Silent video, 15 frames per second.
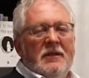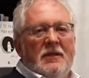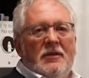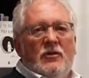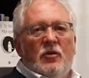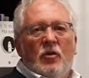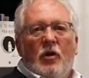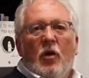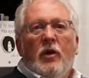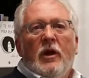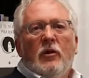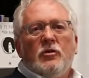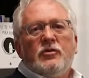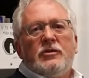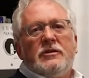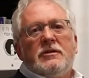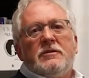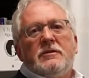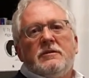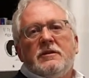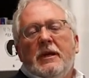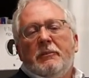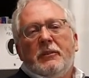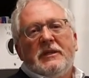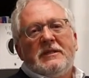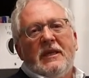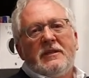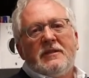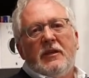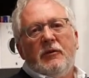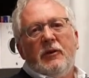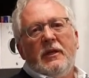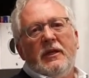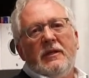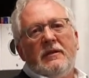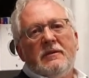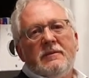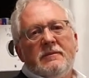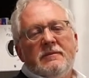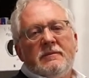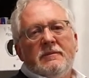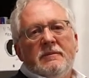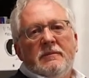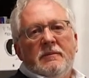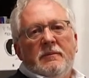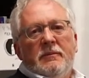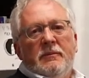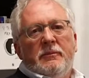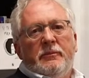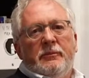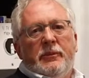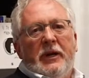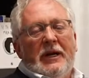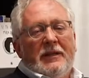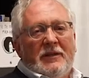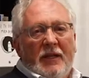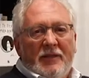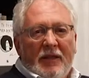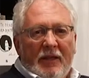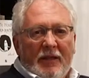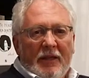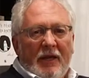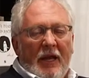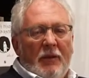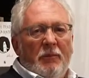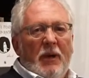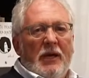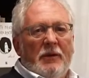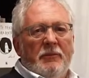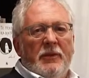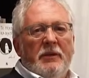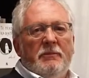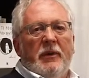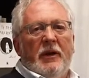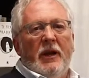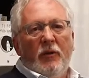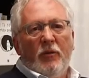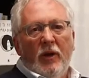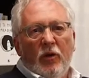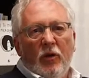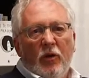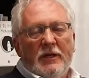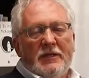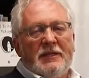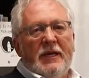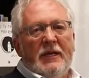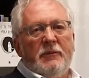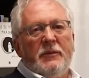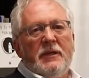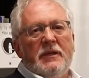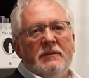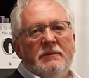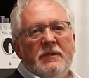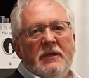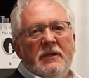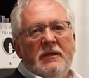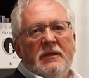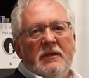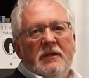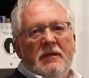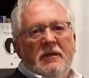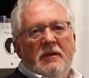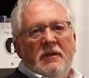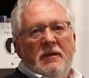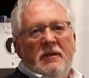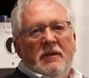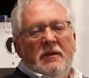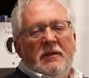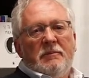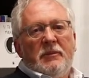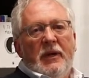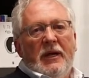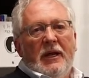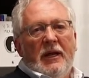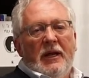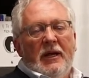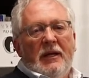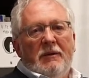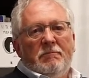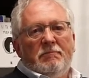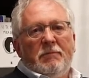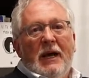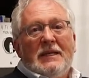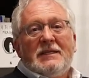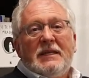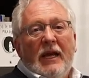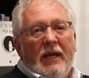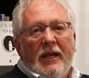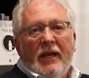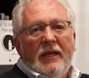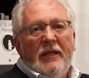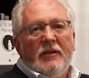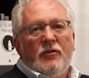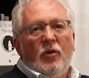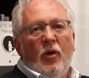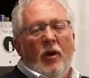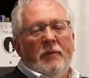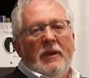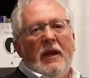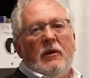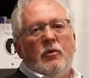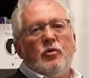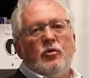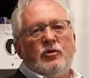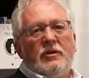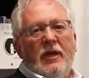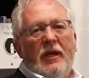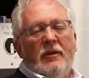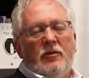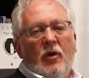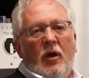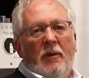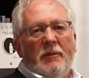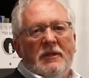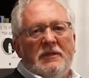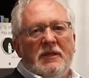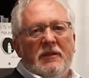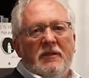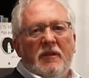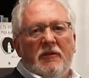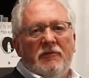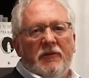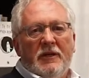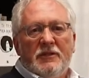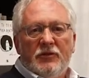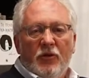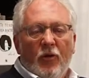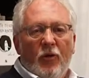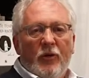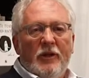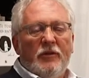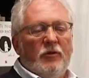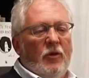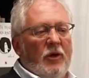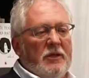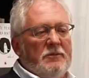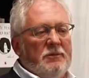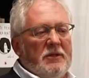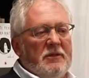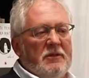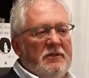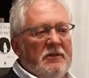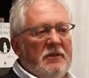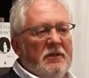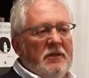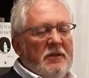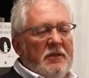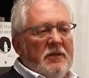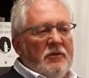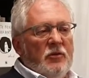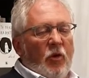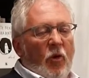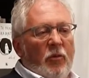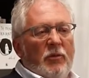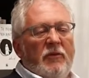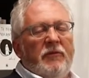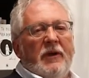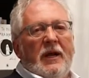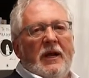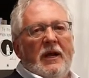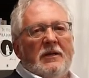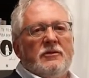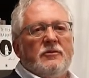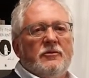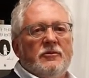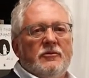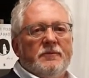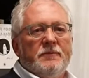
Yo creo que los empecé a escribir para tratar de calmarme, para no enloquecerme, para vaciar ahí toda mi angustia y toda mi insatisfacción y todas mis todos mis fracasos.